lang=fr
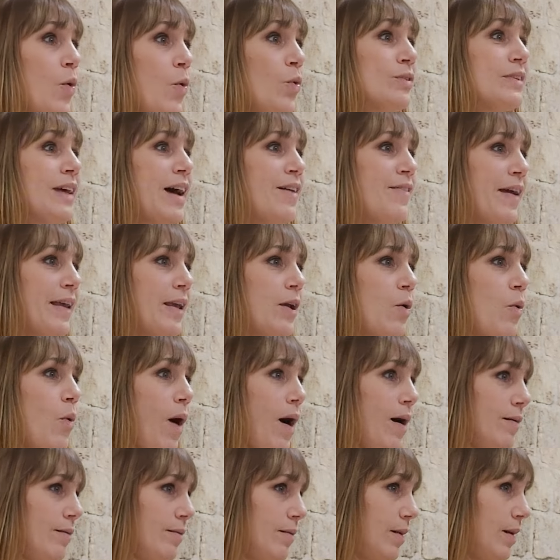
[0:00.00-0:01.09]
on travaille
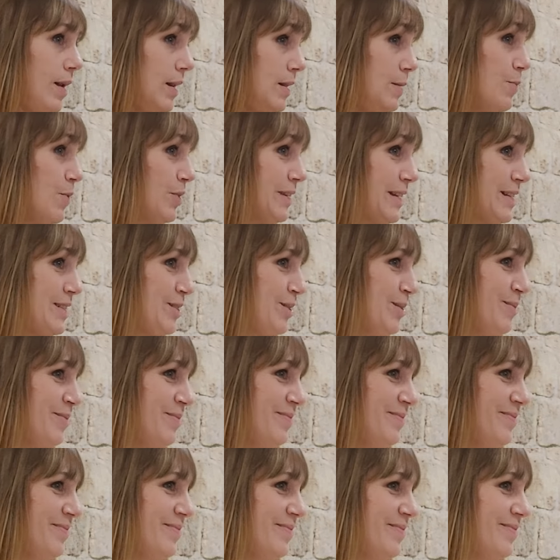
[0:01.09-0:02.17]
quoi L'alimentation,
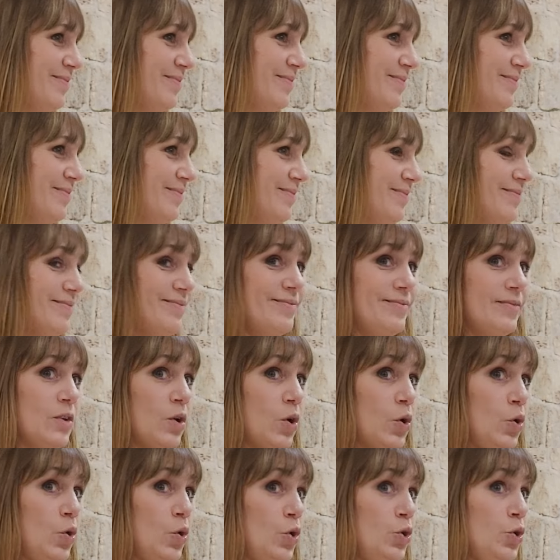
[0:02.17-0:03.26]

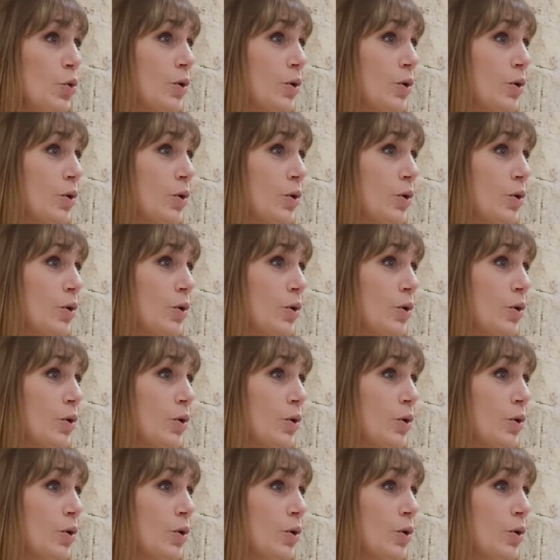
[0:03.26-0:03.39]
le